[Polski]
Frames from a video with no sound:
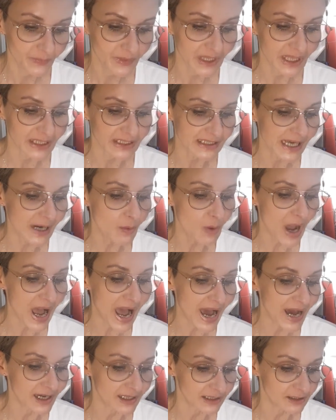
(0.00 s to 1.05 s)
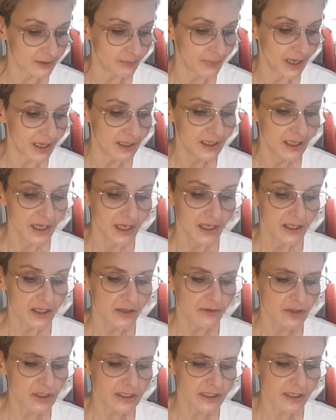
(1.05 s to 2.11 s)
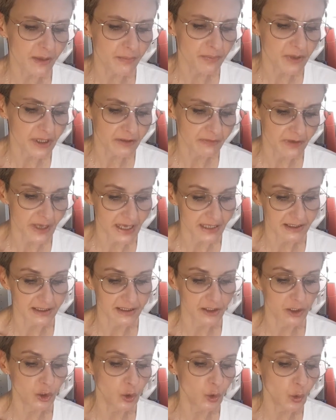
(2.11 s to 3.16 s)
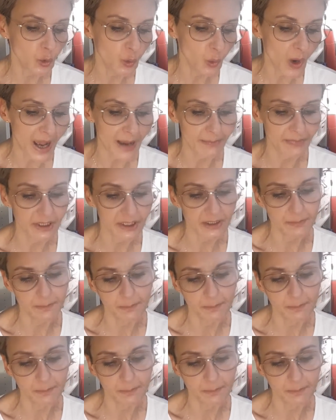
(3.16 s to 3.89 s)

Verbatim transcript: Ta cała artma, te wszystkie pierwiastki, ułamki,